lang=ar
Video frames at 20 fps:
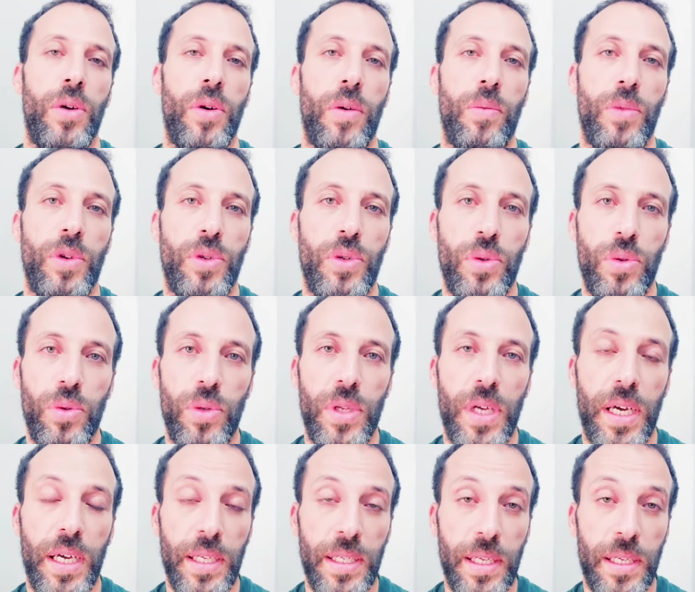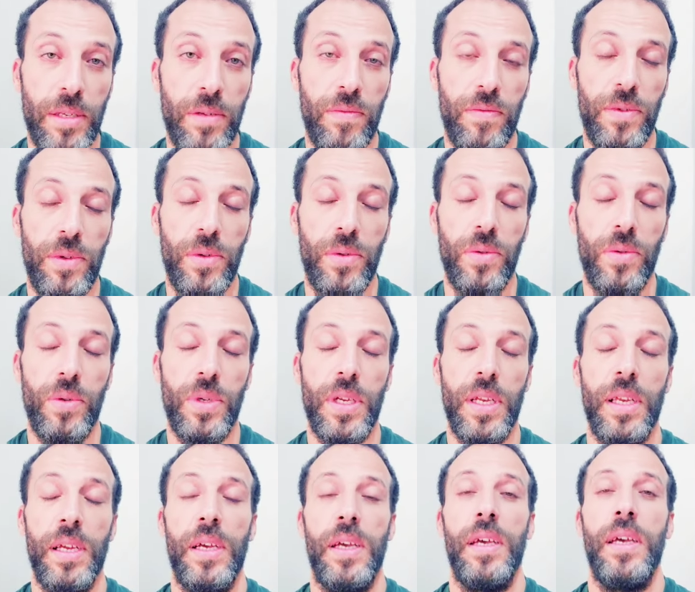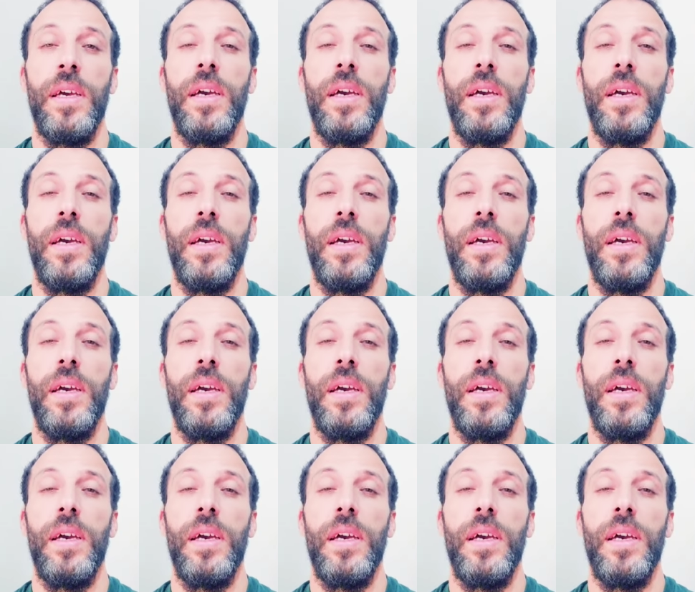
وموجود قصص في جوجل